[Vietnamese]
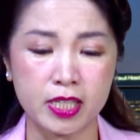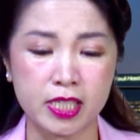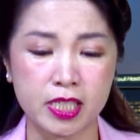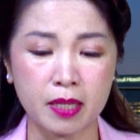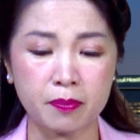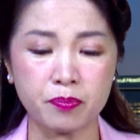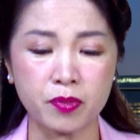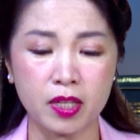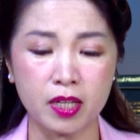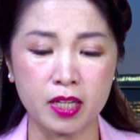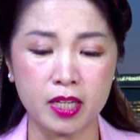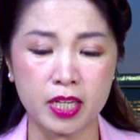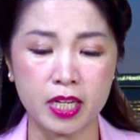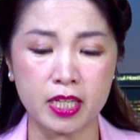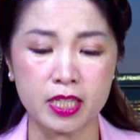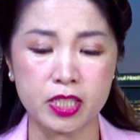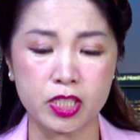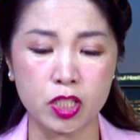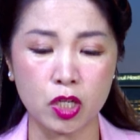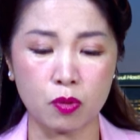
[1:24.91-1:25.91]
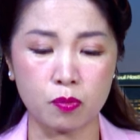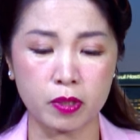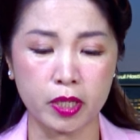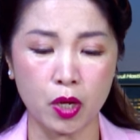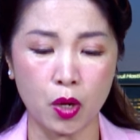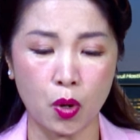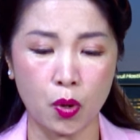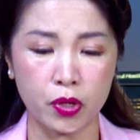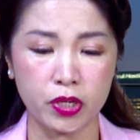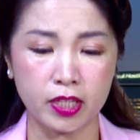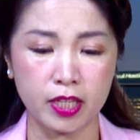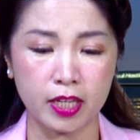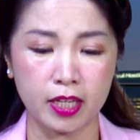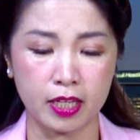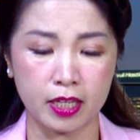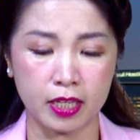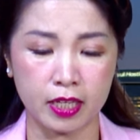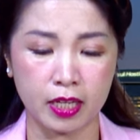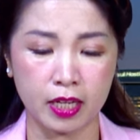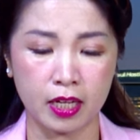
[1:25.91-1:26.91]
sắp tới đó trong cái hội
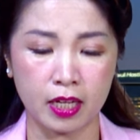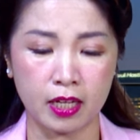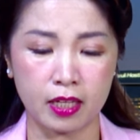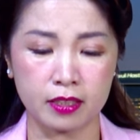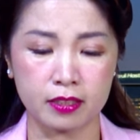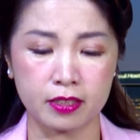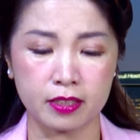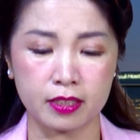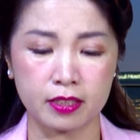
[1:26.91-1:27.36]
nghị uh,